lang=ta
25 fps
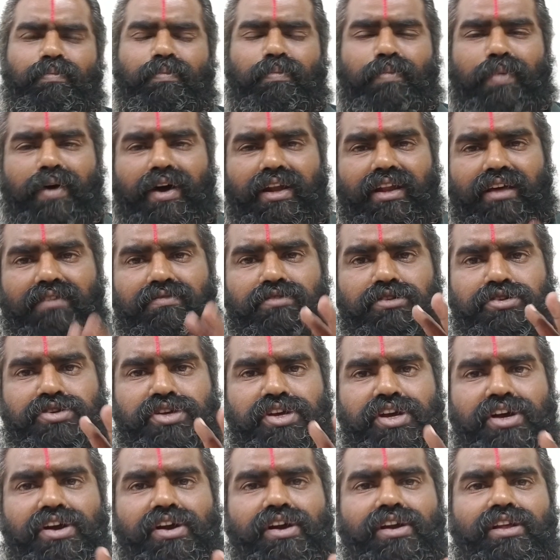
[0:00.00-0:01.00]
பல
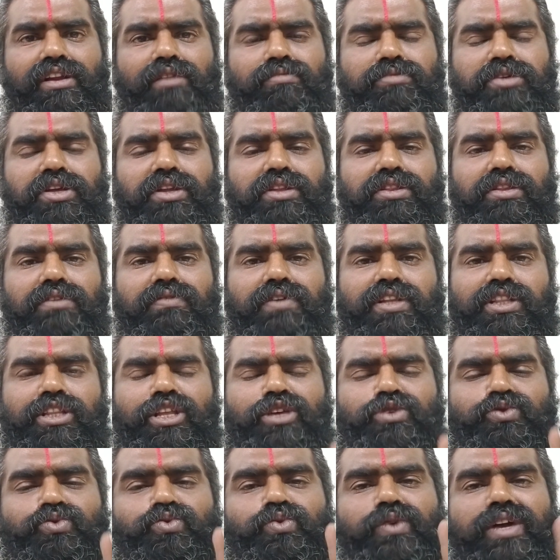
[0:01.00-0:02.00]
விஷயங்களிலும் இருந்து
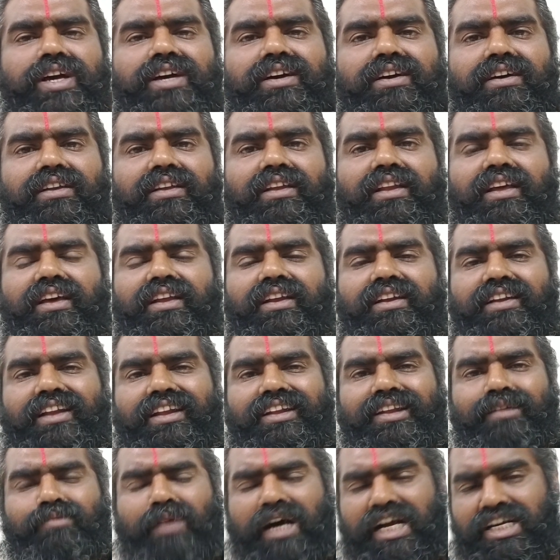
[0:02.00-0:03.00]
வந்த சுணக்க நிலையில்
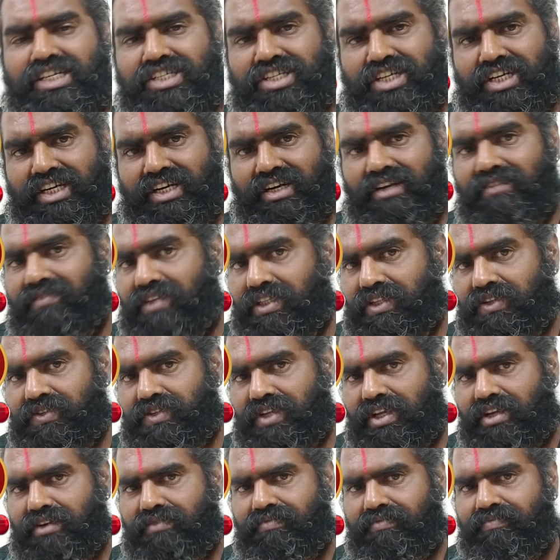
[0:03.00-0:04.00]
நல்ல மாற்றங்கள் வந்து
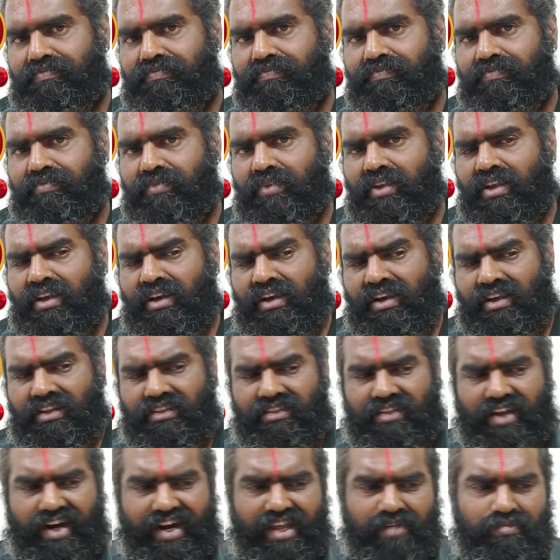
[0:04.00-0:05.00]
சேரும்
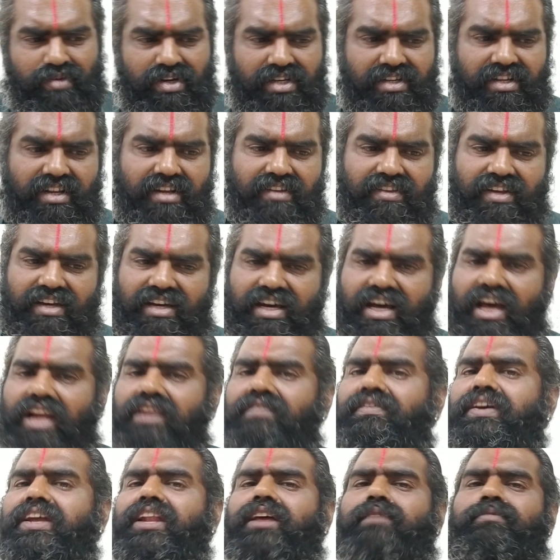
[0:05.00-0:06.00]
தடைபட்டு இருந்த
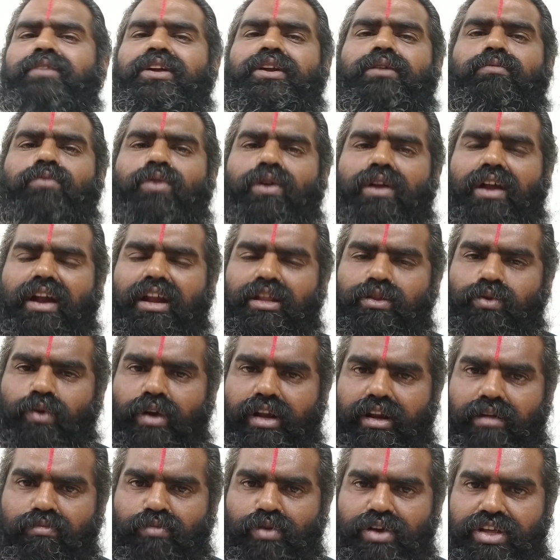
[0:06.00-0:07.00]
கல்வியினை மீண்டும் உங்களால்
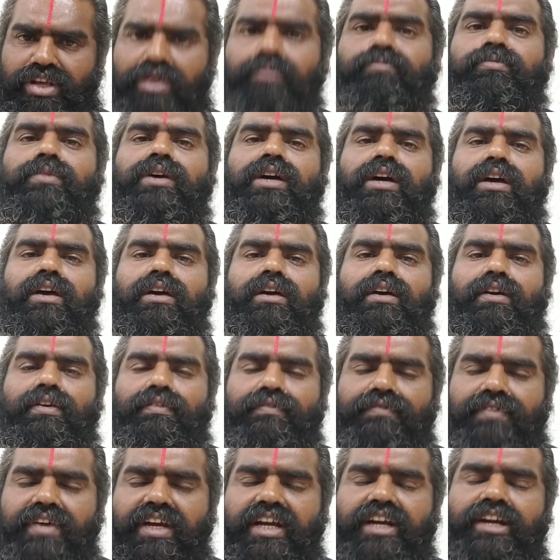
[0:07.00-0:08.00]
தொடர முடியும்
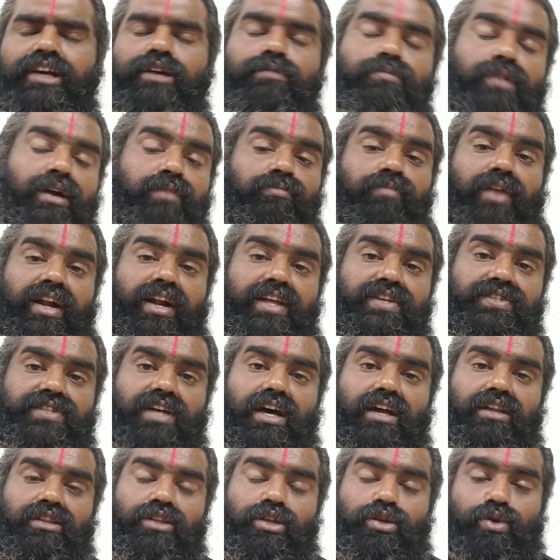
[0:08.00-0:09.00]
வீடு மண் மனை
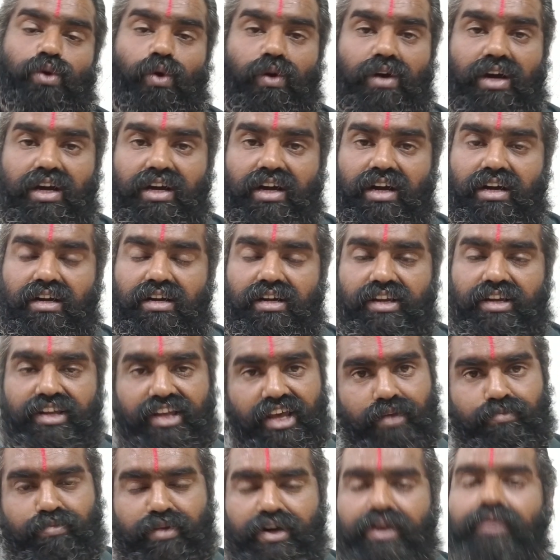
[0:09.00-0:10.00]
சார்ந்த யோகங்கள்
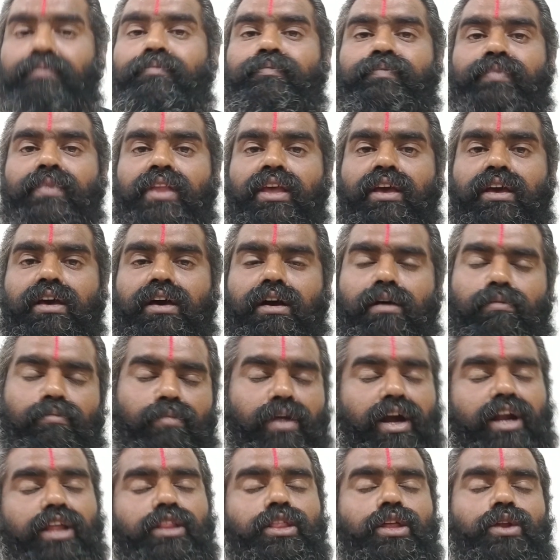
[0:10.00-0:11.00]
ஏற்படும்
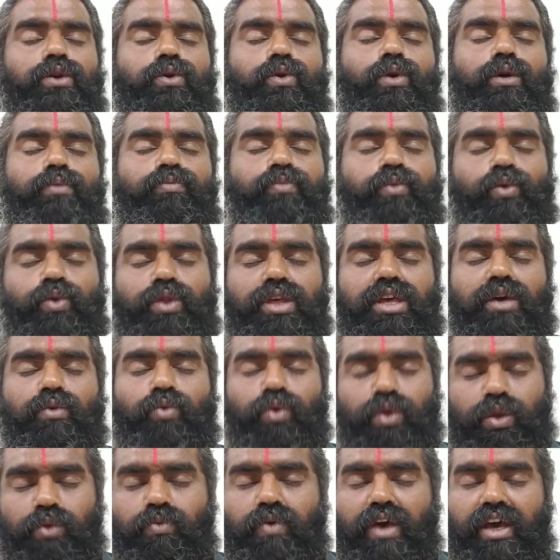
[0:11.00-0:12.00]
மனதிற்குள் புதிய
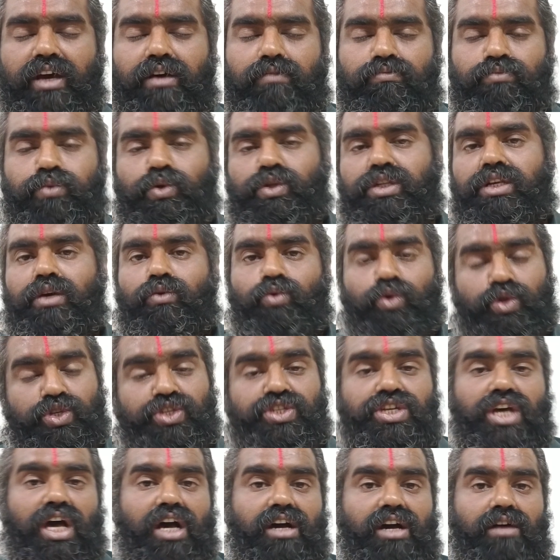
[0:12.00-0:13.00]
உத்வேகம் புதிய
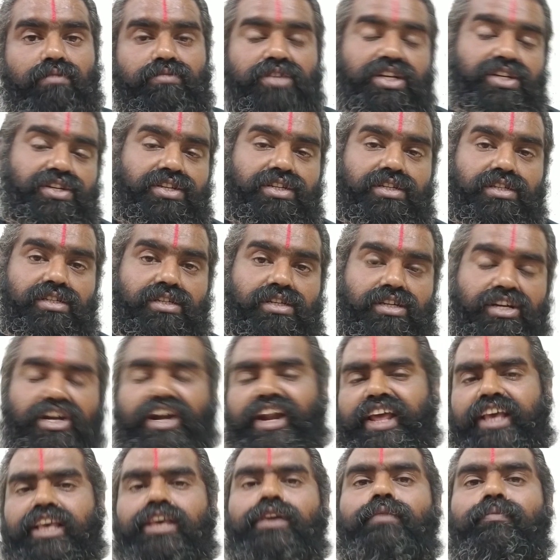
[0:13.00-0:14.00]
உற்சாகம் என்று
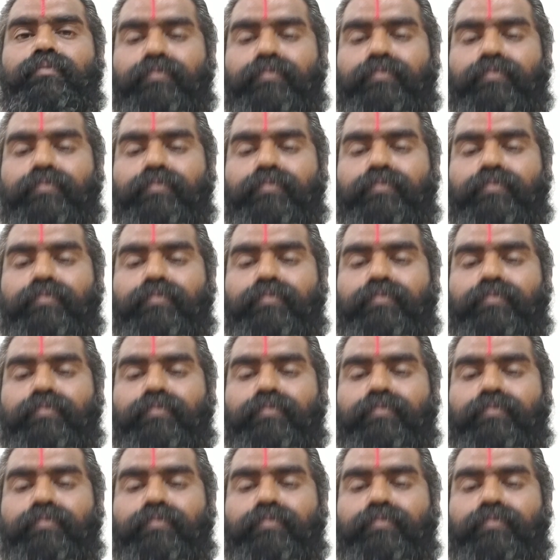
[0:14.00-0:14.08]
கிடைக்கும்